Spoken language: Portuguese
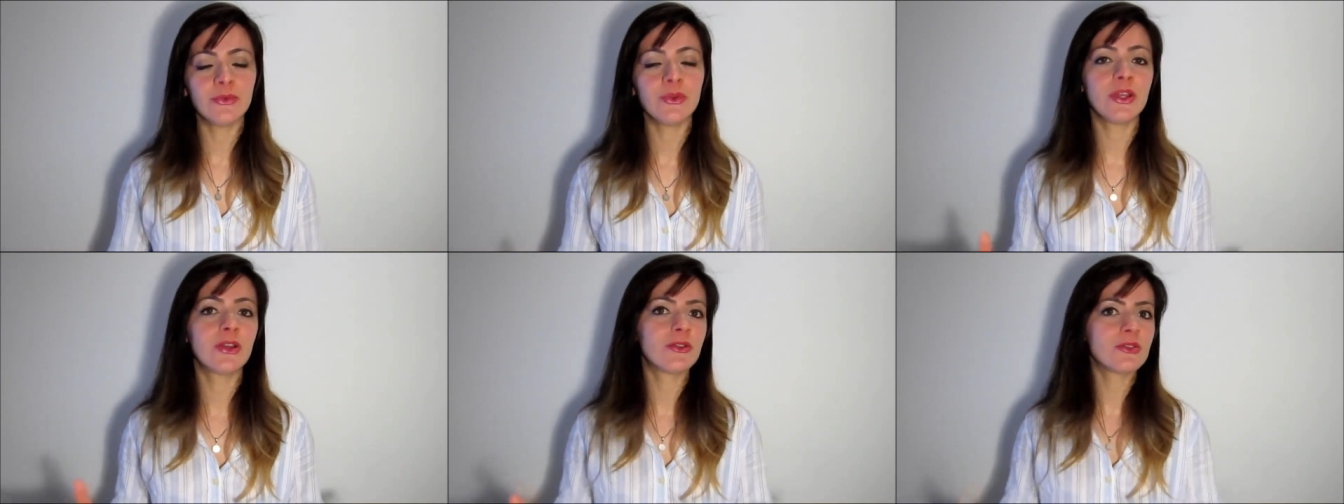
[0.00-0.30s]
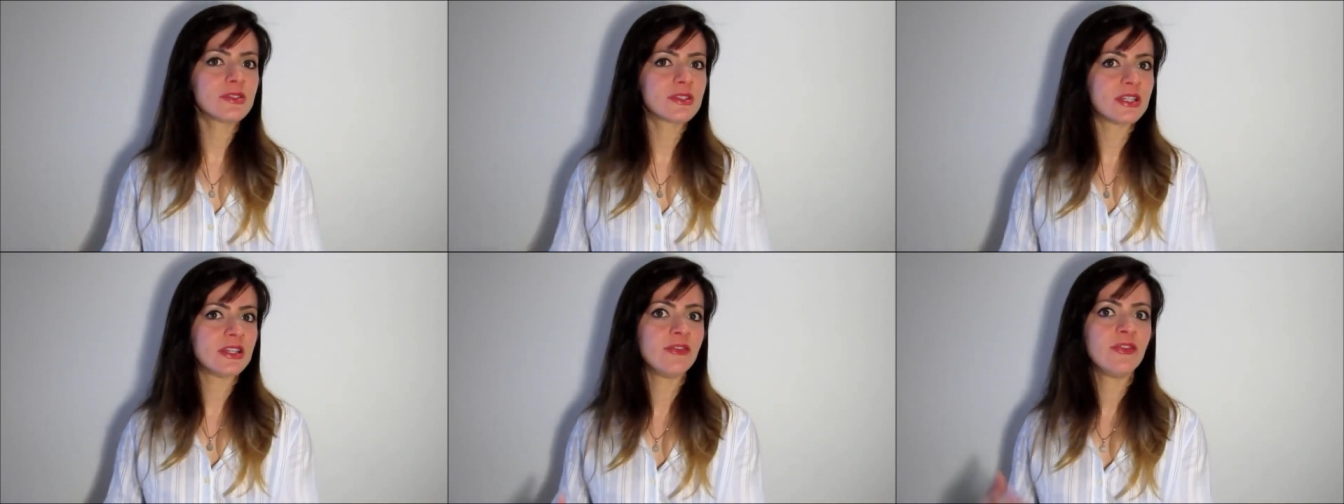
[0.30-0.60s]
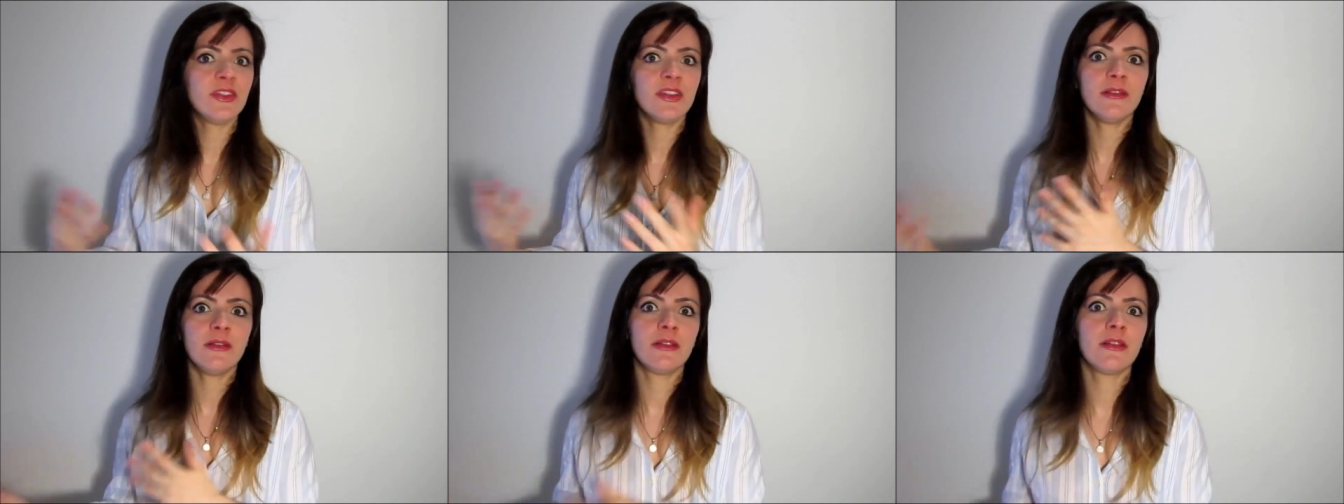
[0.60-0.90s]

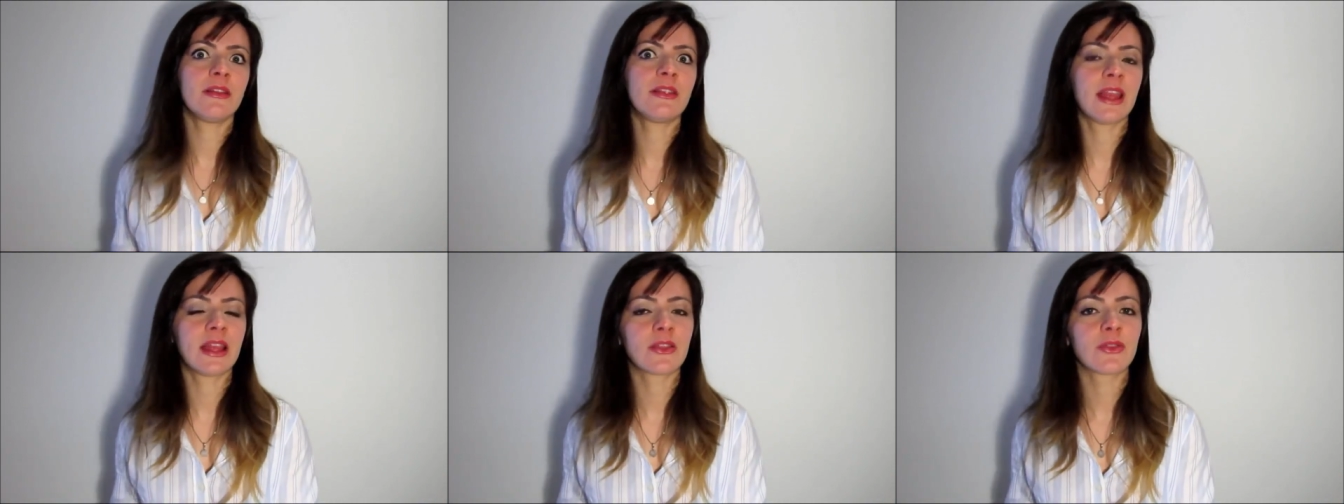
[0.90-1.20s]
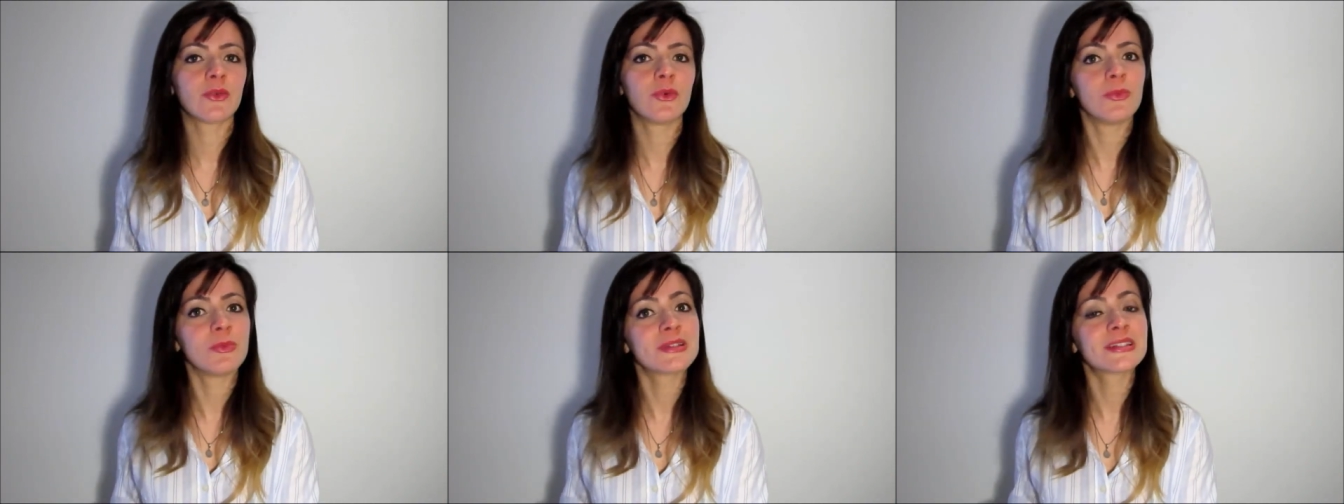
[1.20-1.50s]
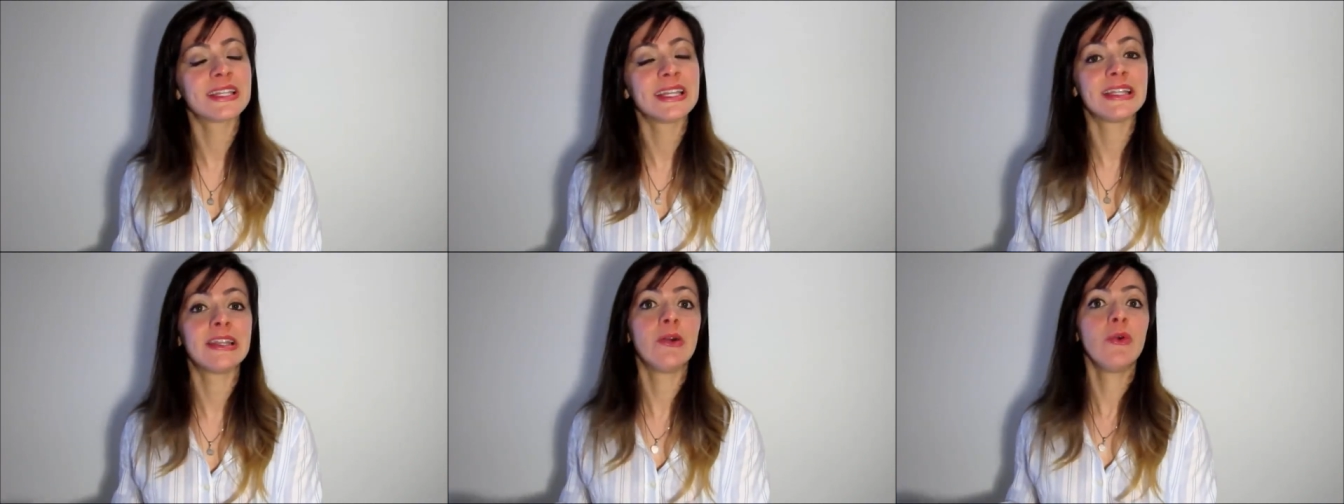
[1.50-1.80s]
inclusive tendo umas
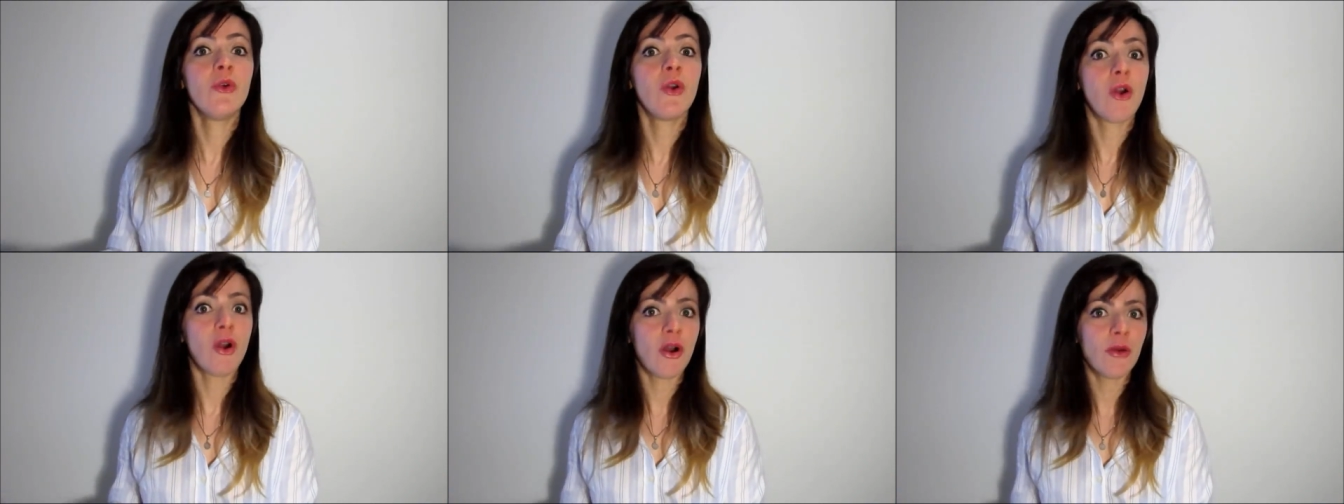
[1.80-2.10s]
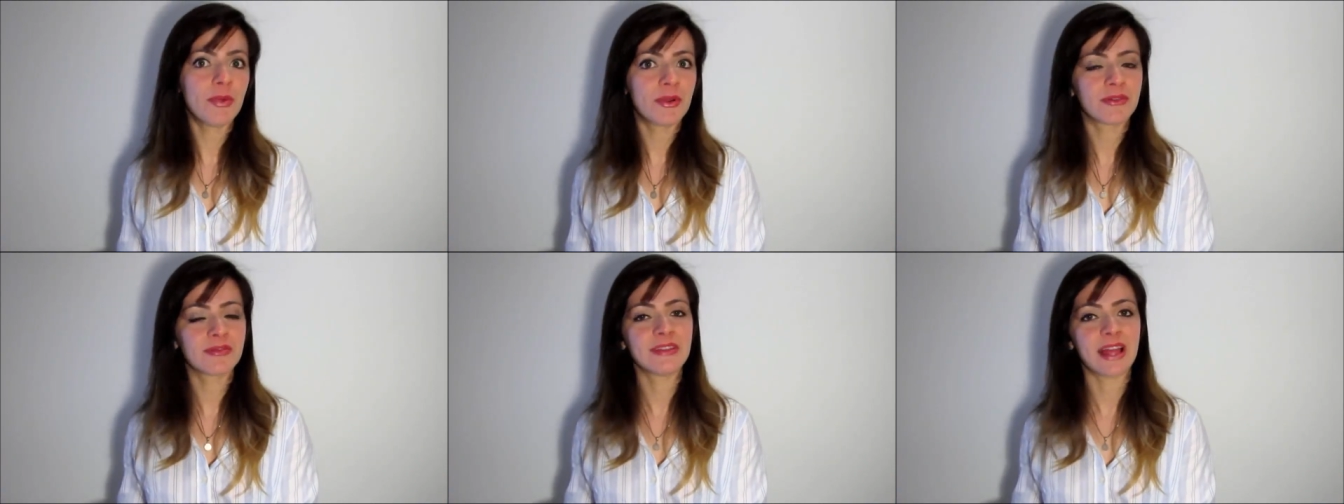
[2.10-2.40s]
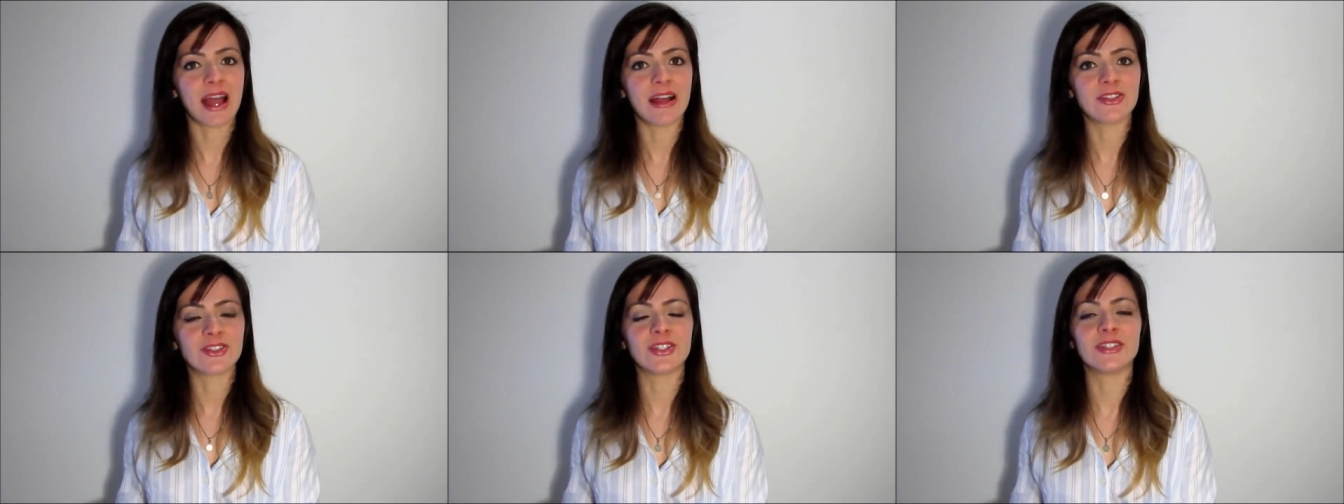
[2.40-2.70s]
que não cobram
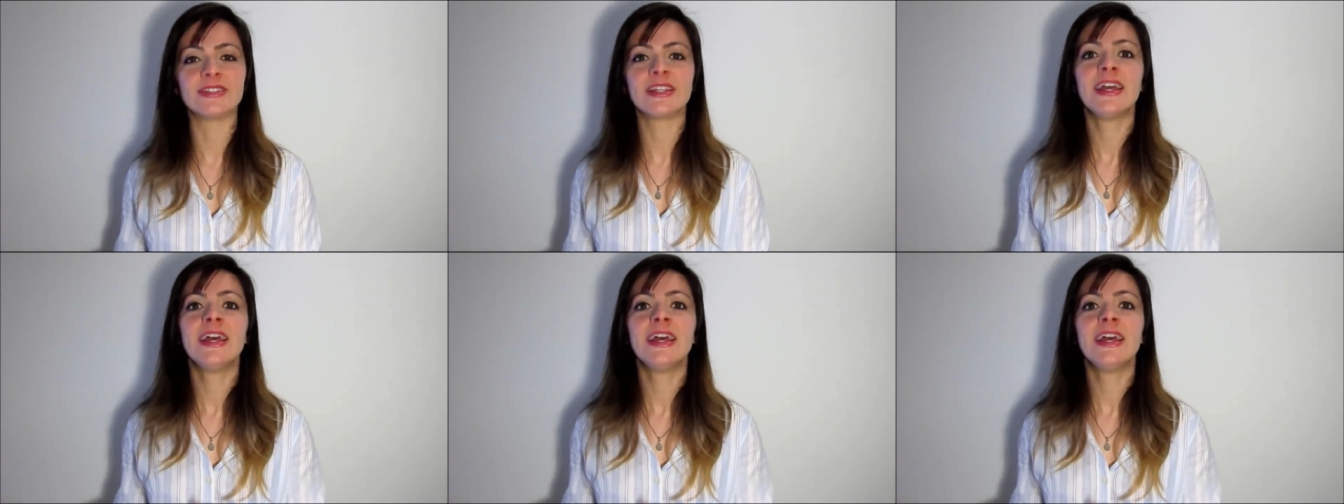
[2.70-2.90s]
taxas.